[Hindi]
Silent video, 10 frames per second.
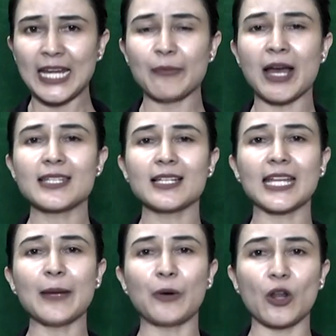हिमाचल
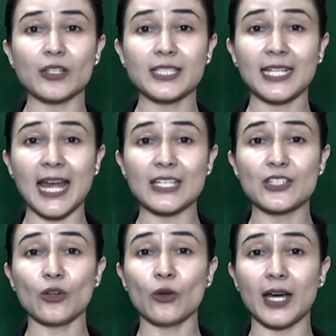के पड़ोसी
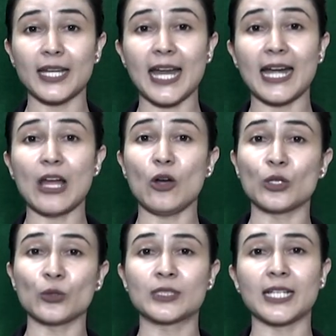राज्यों हरियाणा
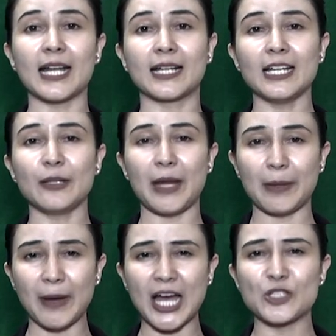और उत्तराखंड
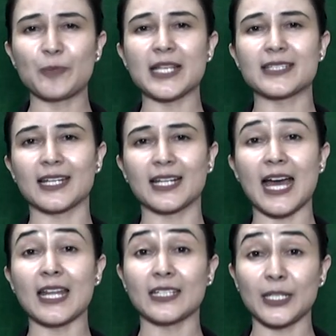में भाजपा
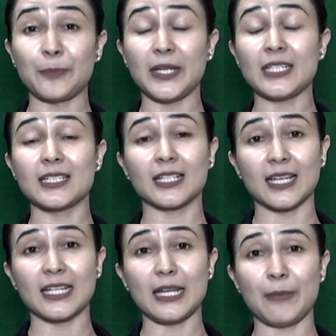सरकार रिपीट
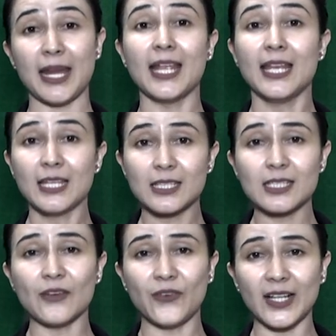करने में
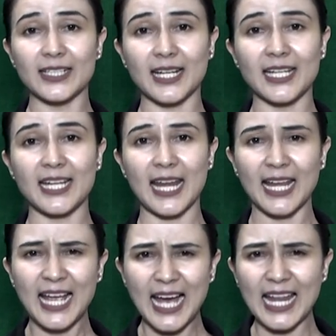सफल रही है
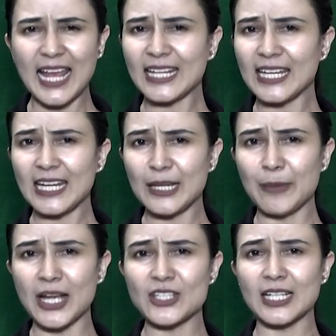हालांकि
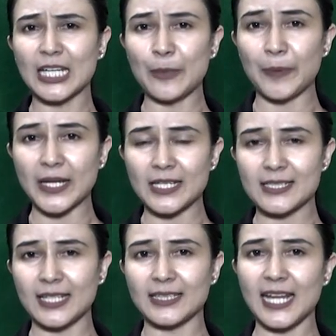हिमाचल की
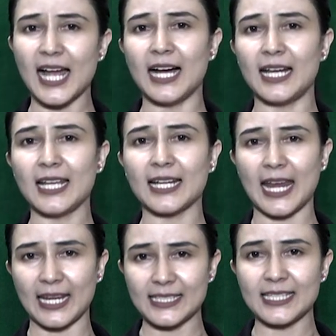परिस्थितियां अलग
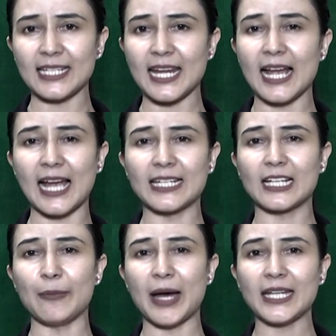है इसीलिए
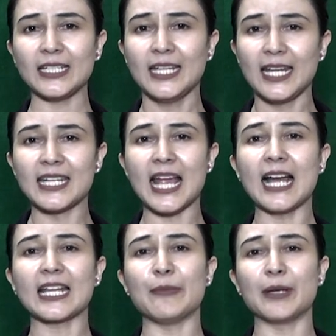हाईकमान
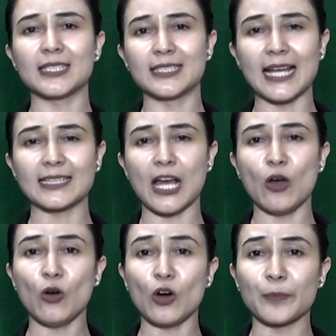यहां के
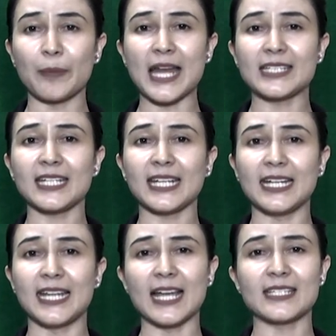मतदाताओं और पार्टी
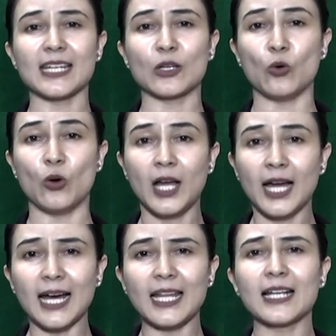के ढांचे को
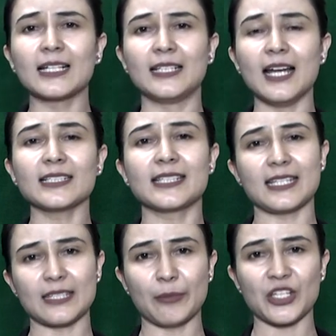अलग ढंग
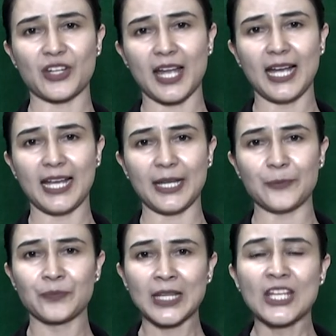से समझ रहा है
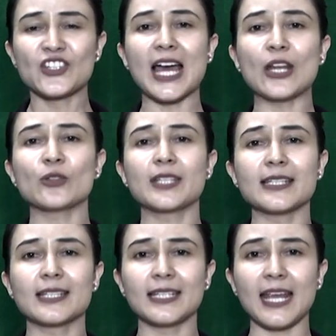चारों
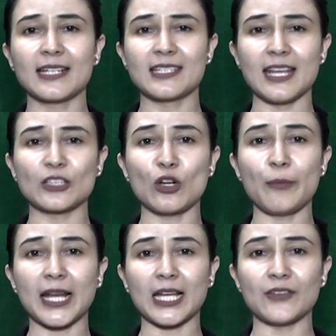संसदीय क्षेत्रों
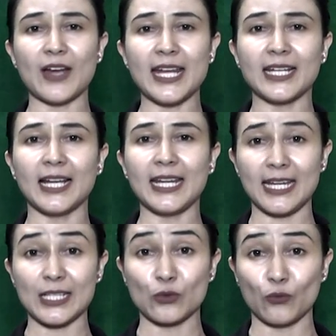में करवाई गई
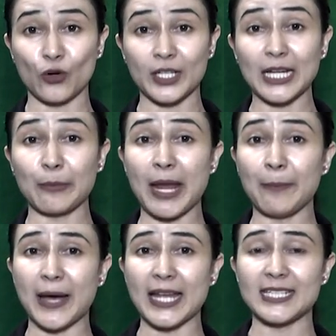इस वोटिंग में
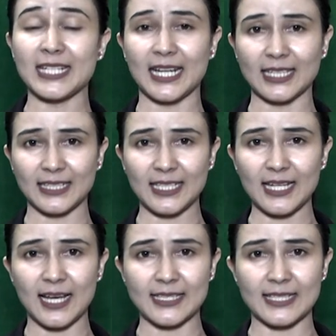पार्टी के
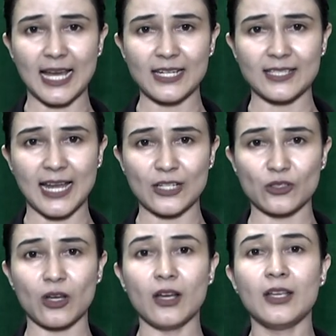तीन हजार चार
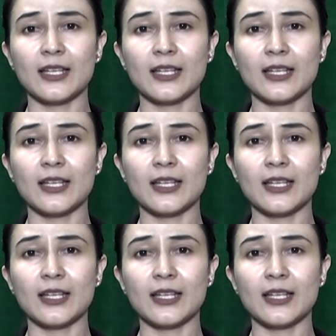सौ